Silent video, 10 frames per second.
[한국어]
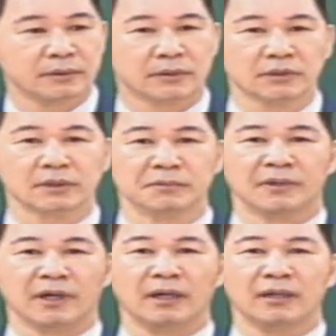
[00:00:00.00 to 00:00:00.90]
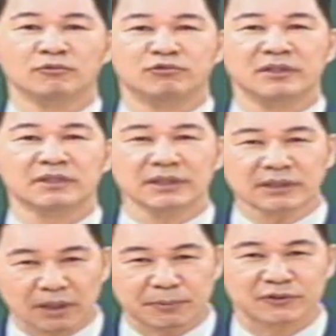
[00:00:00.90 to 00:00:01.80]
그때 뭡니까? 우리는
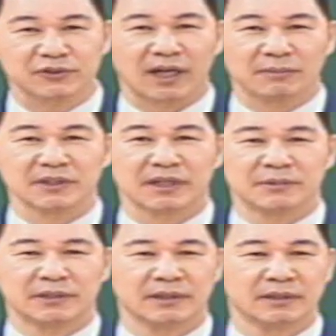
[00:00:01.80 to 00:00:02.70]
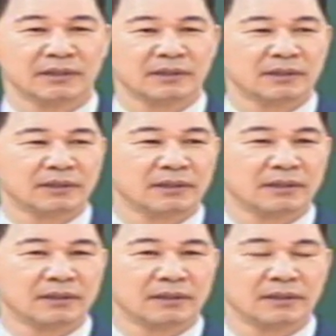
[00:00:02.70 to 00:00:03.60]
그때 비로소 감사합니다.
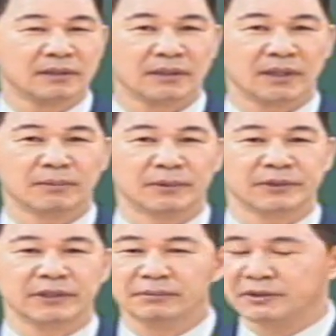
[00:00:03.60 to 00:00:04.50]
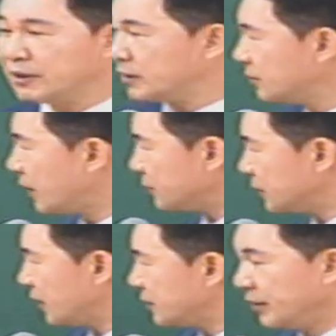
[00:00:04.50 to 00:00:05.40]
하 없어. 여러분 지금
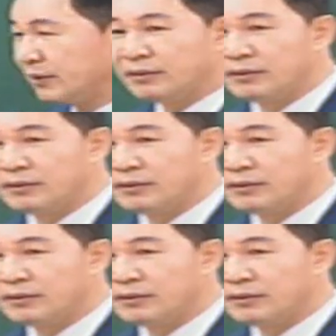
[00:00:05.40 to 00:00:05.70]
감사하세요.